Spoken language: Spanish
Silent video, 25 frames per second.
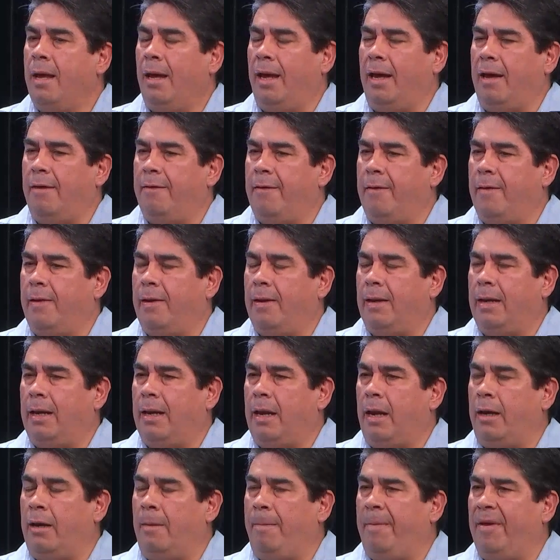eh,
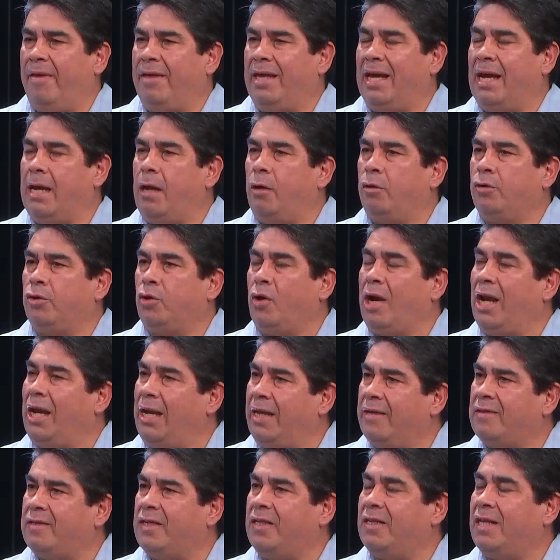le pedí a la doctora
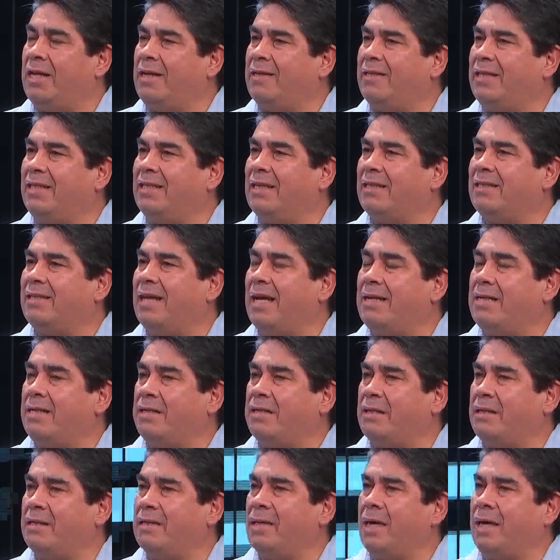y Teresita
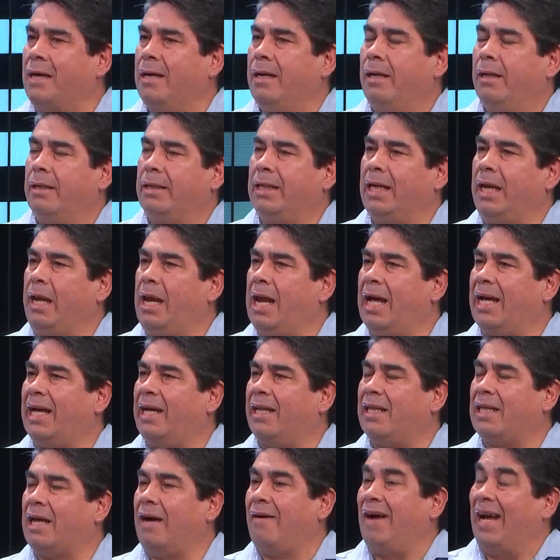Sánchez, que es la que
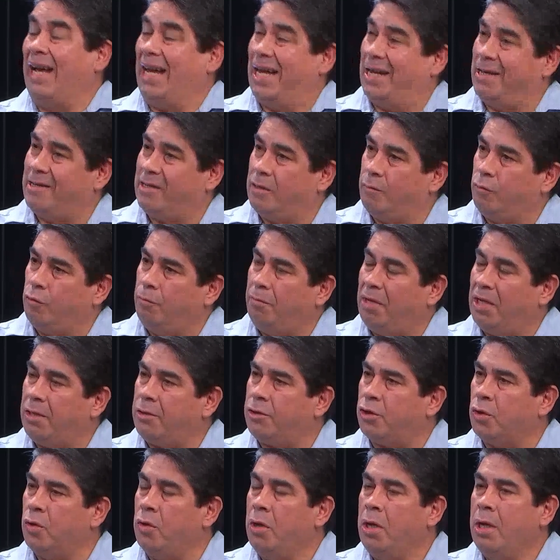estaba en ese
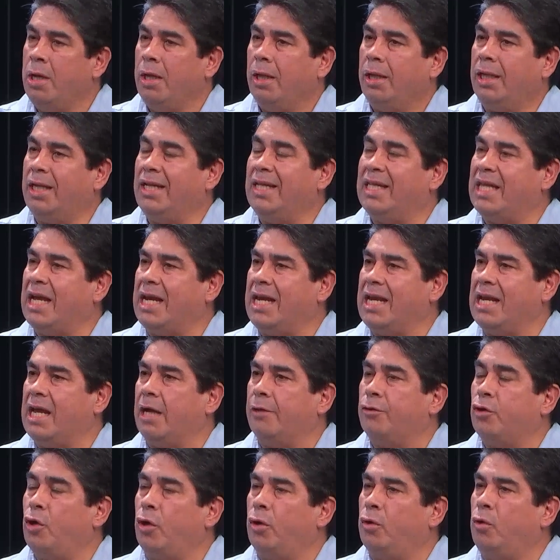momento
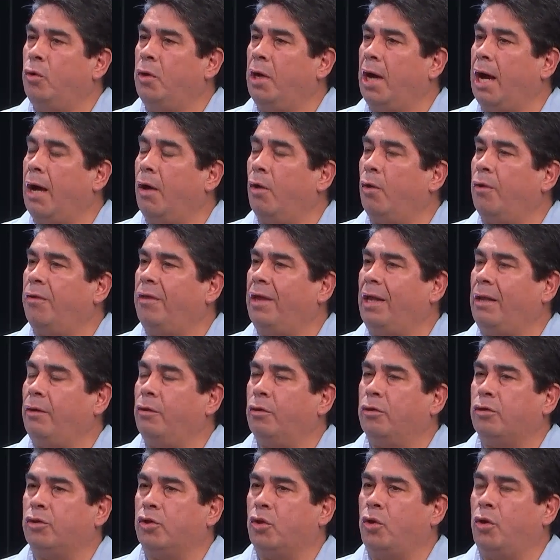interinando el juzgado del
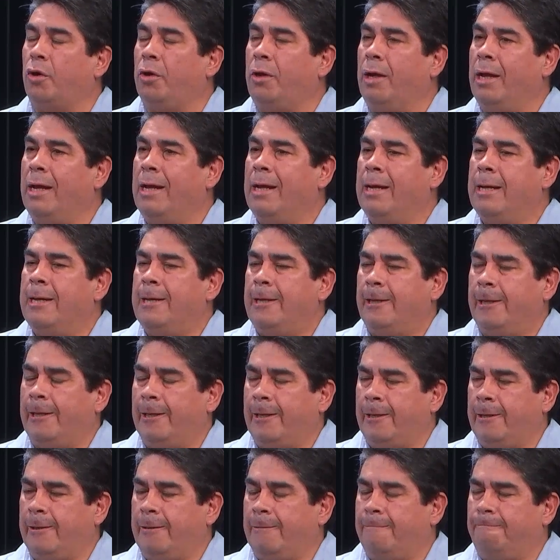doctor
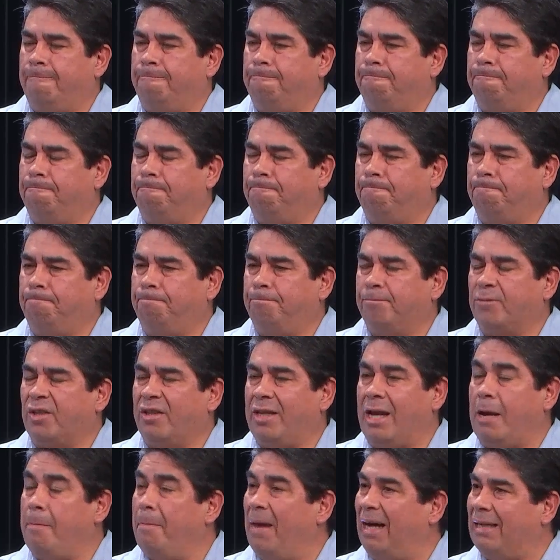em,
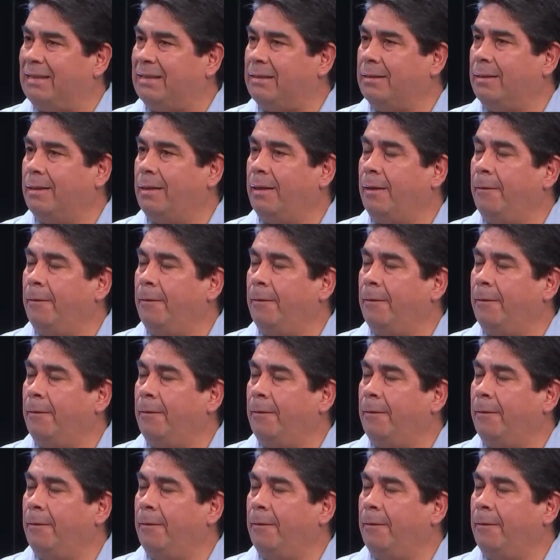del MAS,